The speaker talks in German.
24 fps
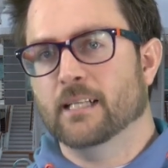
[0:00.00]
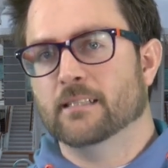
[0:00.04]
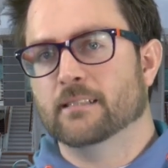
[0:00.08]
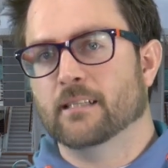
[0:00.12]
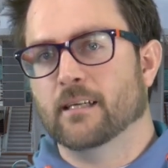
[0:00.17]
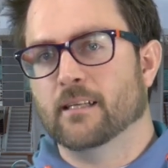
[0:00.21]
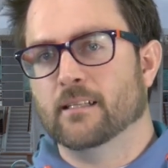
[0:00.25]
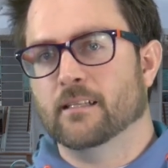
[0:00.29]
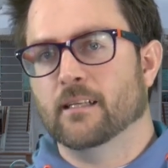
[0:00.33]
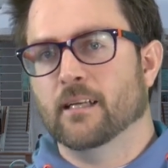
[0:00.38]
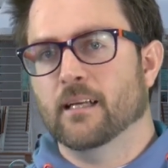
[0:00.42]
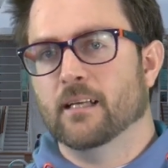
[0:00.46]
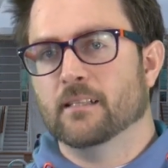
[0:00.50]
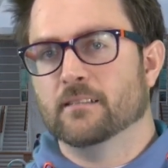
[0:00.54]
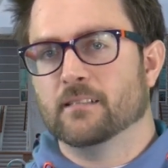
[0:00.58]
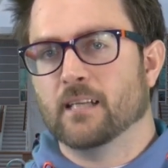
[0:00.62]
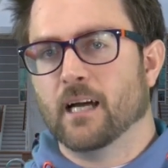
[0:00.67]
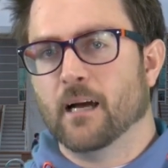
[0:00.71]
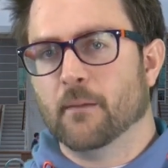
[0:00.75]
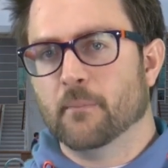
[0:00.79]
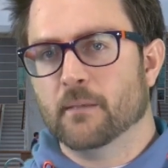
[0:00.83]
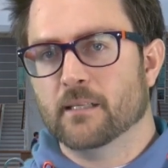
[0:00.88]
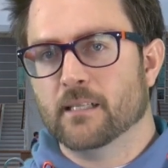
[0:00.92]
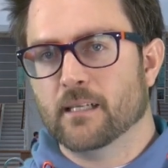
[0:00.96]
Dann
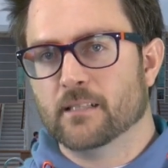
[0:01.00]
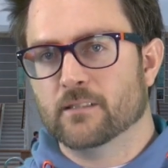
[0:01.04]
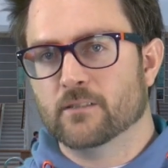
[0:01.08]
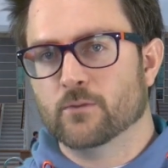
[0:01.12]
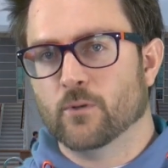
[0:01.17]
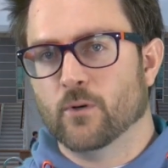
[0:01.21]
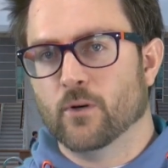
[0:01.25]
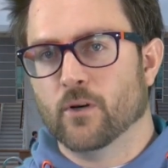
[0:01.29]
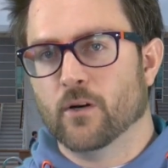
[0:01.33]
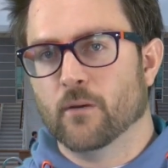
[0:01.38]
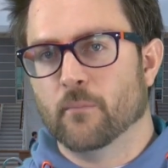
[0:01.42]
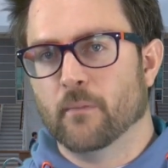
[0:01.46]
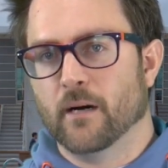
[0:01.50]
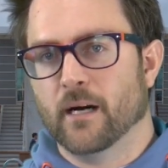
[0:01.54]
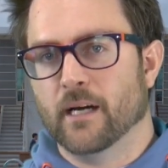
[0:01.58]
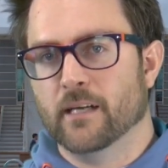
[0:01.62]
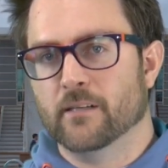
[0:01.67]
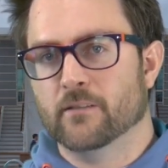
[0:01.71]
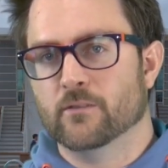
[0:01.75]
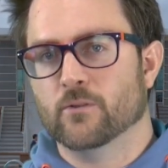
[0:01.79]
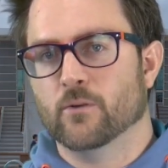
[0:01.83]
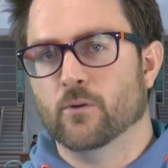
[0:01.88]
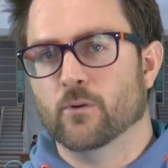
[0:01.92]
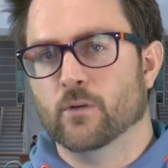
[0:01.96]
sagt mir dazu eure
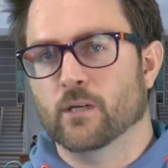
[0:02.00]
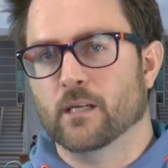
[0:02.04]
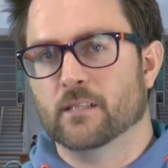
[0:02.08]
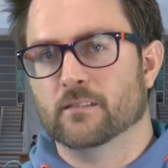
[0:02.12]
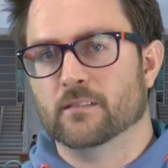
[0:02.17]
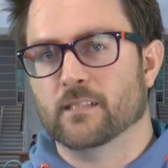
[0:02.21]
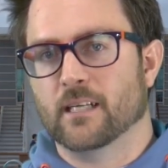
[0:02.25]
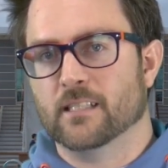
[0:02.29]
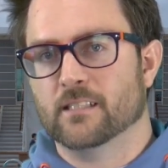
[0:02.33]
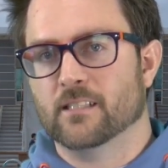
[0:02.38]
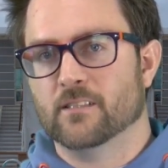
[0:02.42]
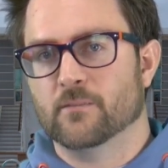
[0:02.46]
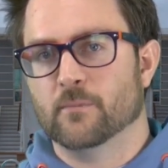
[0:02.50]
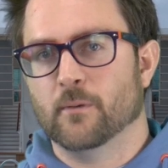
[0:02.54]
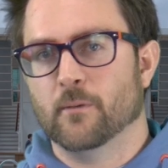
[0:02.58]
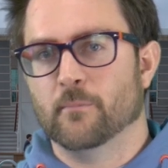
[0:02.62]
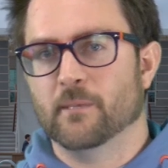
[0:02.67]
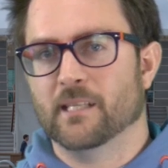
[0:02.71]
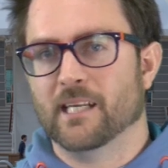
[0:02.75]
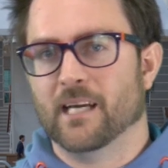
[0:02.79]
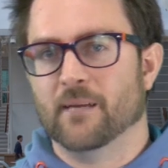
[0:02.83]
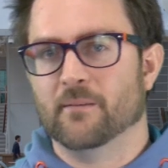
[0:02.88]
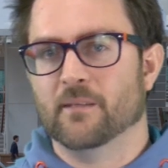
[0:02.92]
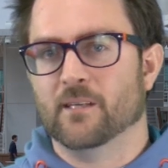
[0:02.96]
Meinung oder zeigt es mir
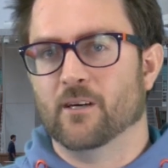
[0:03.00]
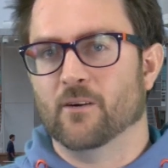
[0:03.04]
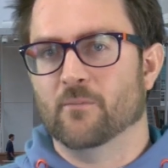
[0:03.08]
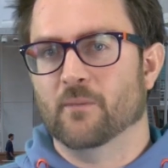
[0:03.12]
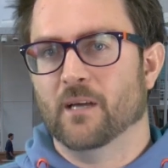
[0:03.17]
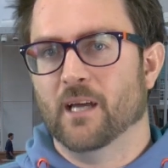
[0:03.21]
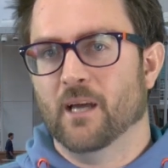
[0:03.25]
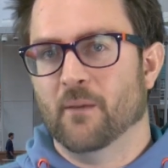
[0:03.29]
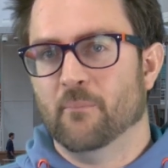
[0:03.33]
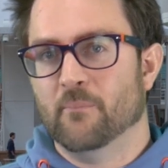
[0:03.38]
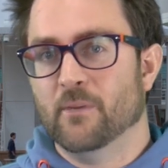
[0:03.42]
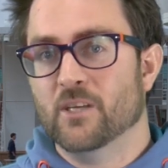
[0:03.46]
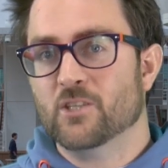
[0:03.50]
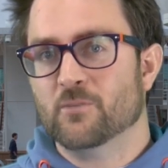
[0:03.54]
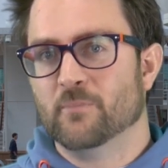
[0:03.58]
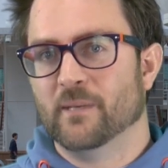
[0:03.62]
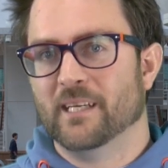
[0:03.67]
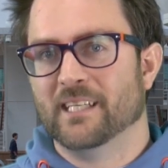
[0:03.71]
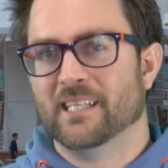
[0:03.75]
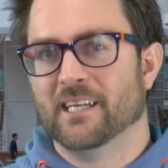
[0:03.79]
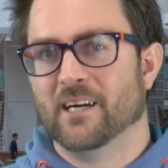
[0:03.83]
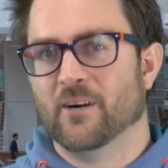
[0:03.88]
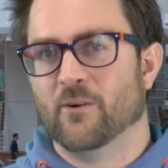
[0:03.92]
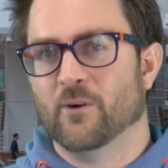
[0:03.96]
mit einem Daumen. Bis
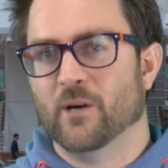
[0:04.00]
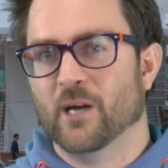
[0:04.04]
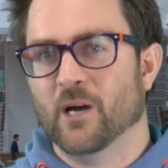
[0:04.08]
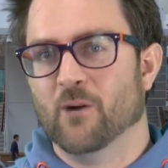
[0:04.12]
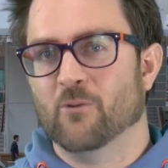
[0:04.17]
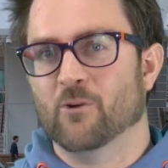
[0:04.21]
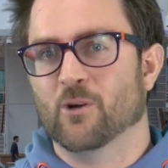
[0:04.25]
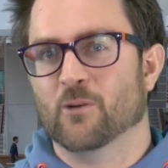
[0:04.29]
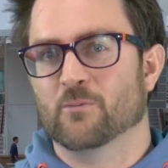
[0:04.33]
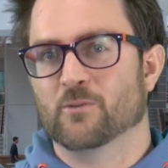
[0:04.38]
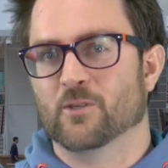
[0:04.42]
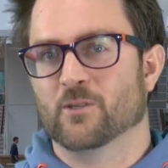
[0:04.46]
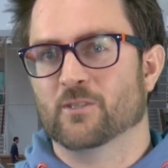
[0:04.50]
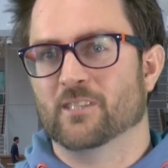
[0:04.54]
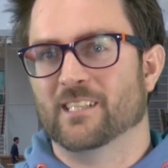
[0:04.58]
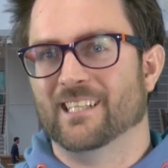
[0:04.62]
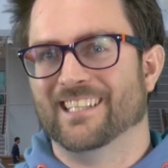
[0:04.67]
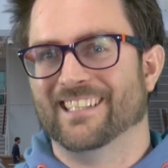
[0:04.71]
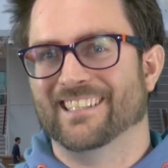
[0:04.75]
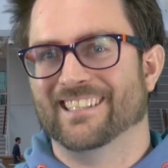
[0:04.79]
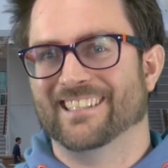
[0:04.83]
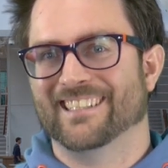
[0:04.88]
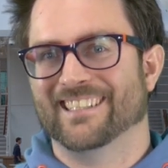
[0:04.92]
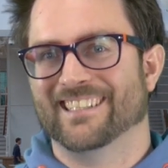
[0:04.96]
später, euer
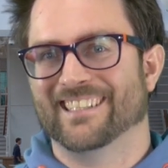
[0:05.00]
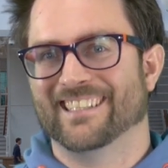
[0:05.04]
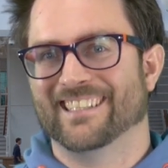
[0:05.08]
Urlaubshossi.